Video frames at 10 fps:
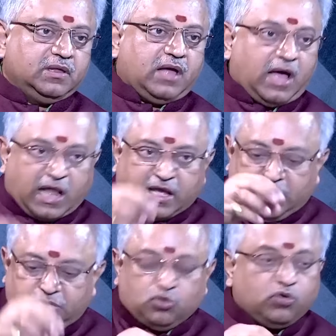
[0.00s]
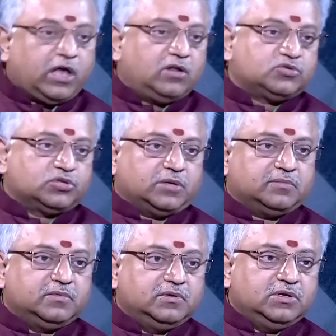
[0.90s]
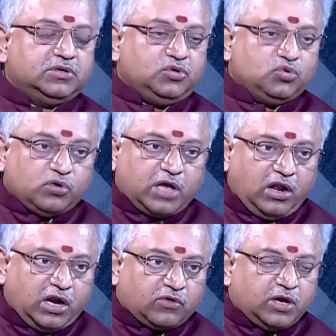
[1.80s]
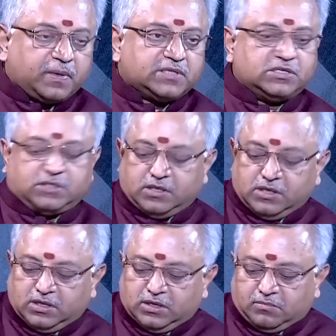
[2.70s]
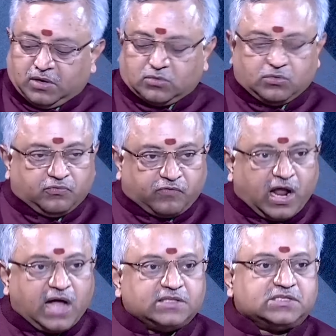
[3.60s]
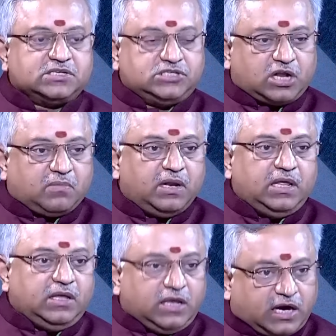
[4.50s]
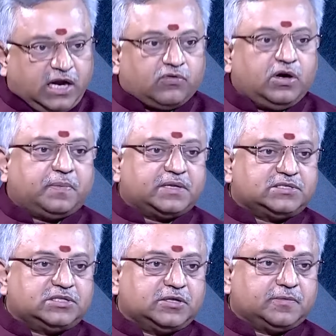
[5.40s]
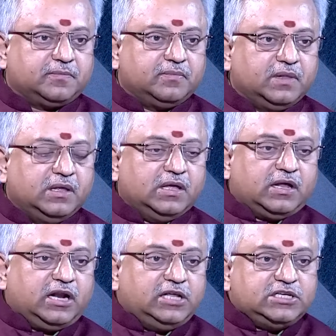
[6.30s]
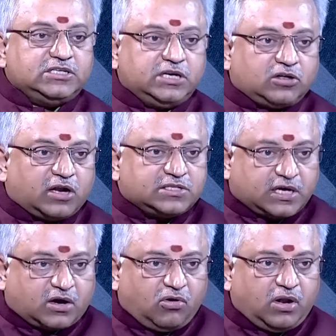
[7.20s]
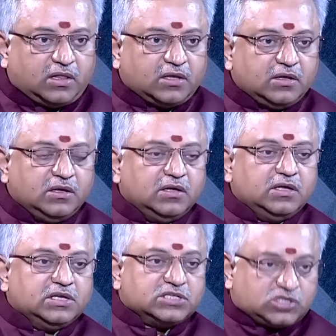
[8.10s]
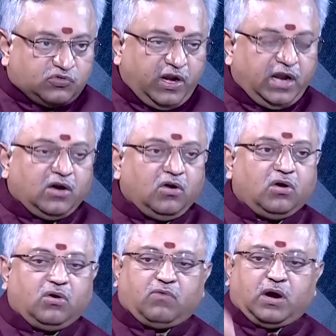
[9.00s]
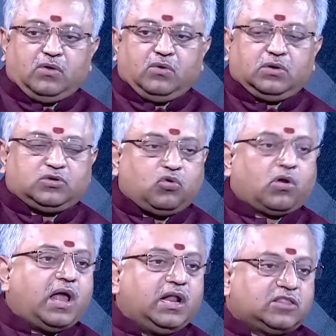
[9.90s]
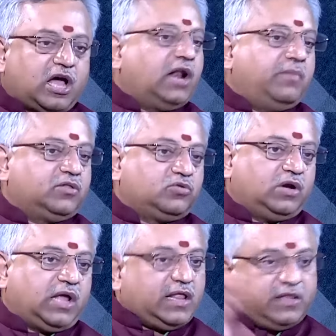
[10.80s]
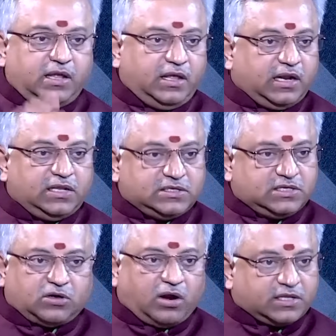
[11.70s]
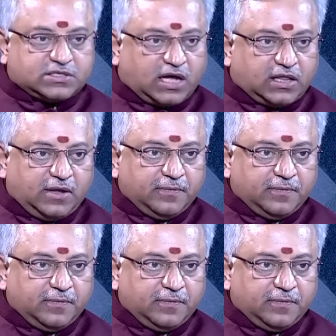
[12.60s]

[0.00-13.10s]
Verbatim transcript: అలాగే యూకేలో చూద్దాం యూకేలో ఎటువంటి పరిస్థితి మనకు ఫ్రాన్స్ జర్మనీ ఇక్కడ ఎటువంటి పరిస్థితి రిలీజియస్ ఇంటాలరెన్స్ ఎక్కడున్నది స్వీడన్లో వాళ్ళు ఖురాన్ని తగలబెడుతుంటే అది రిలీజియస్ ఇంటాలరెన్స్ కాదా